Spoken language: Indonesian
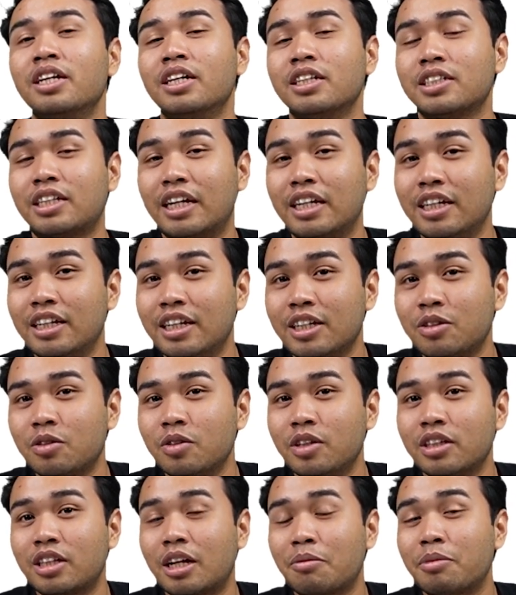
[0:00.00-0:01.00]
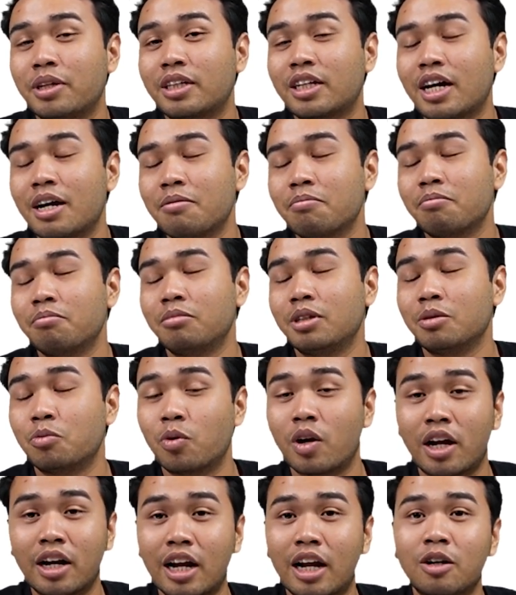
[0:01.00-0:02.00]
Studi ini tuh diterbitkan di
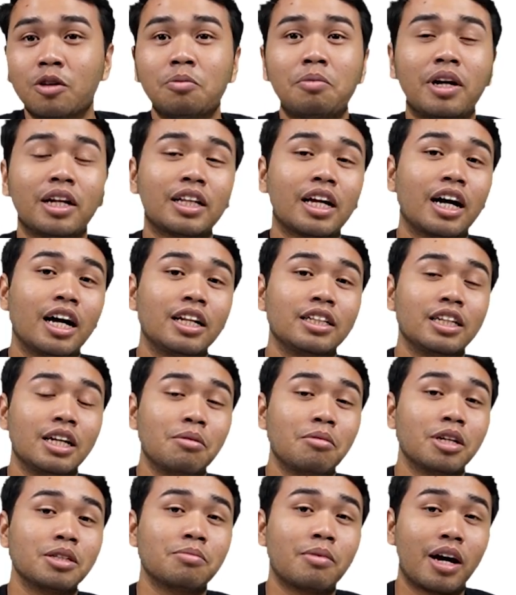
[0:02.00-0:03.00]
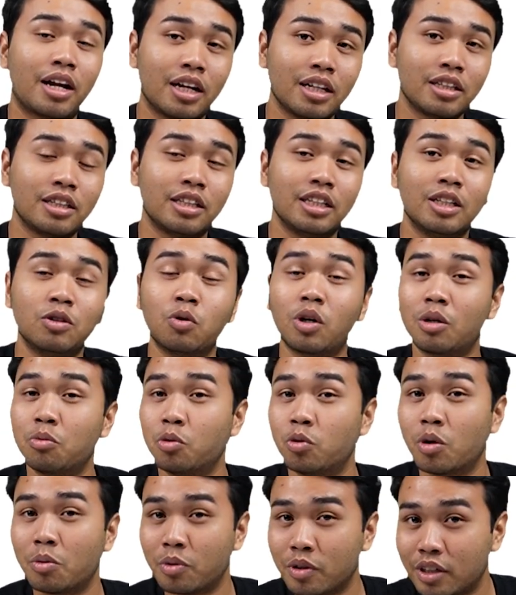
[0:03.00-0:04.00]
bulan lalu pada tanggal 13 Maret di
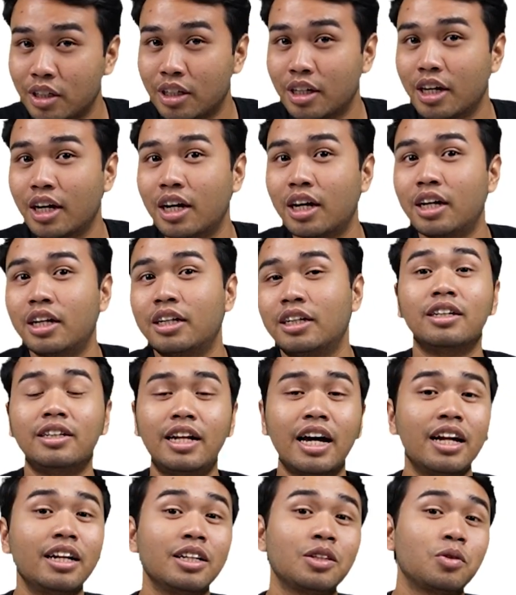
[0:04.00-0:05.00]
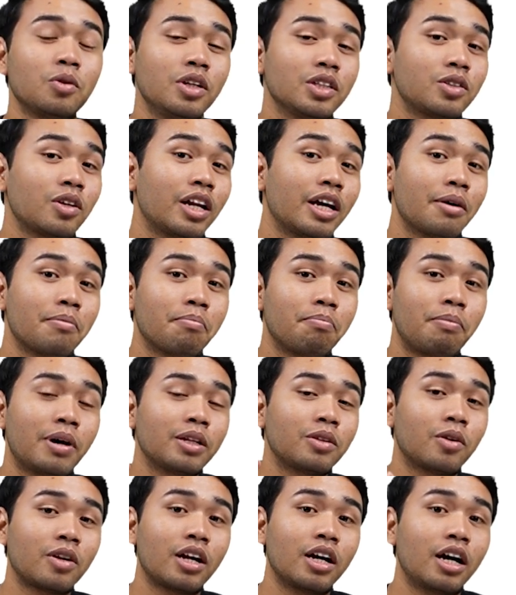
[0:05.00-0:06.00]
2023 dan ditulis oleh
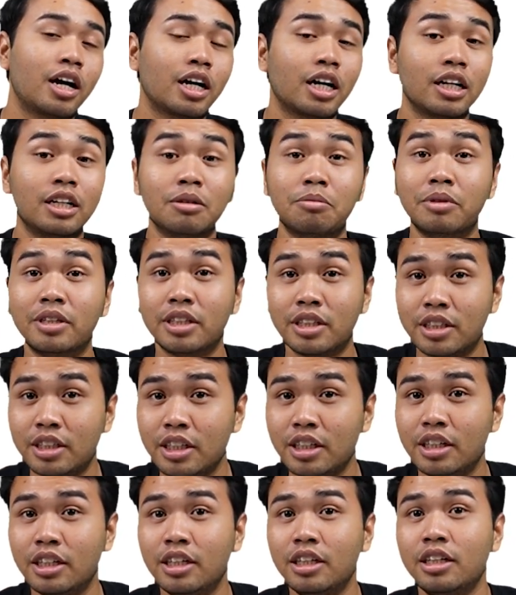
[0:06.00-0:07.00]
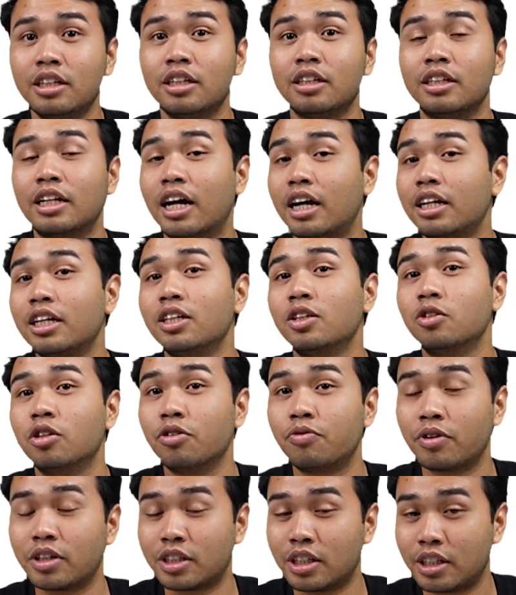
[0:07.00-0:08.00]
empat orang akademisi dari
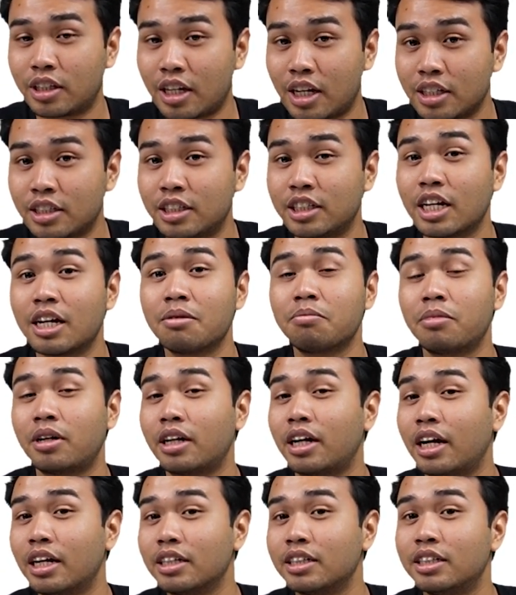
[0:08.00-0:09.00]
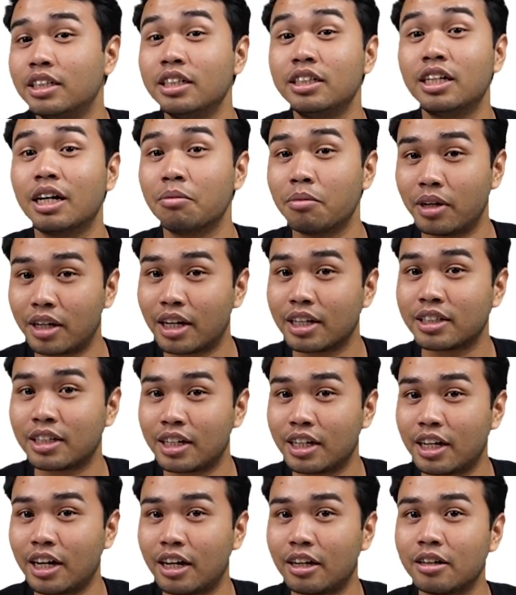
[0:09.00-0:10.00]
universitas yang bergengsi di Amerika
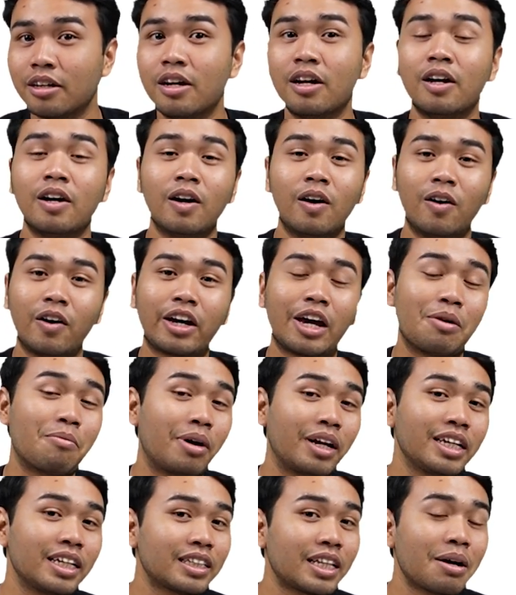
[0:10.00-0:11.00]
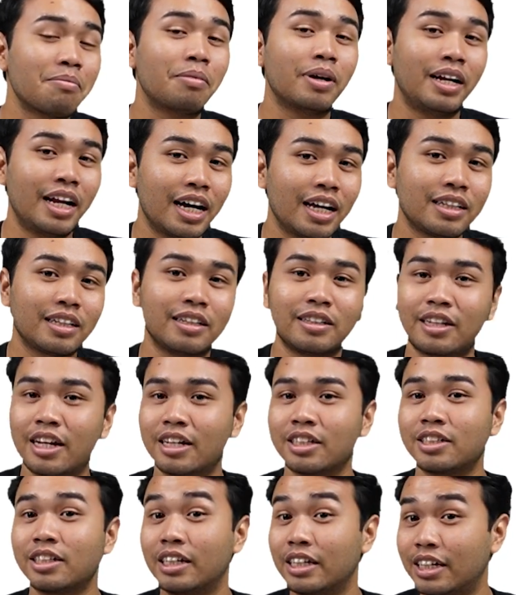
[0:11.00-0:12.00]
Serikat. Oke, mari kita bedah
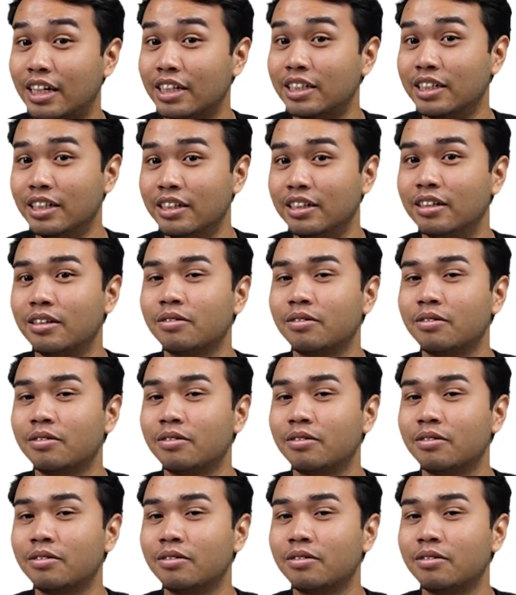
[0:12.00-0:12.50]
tentang studi case ini.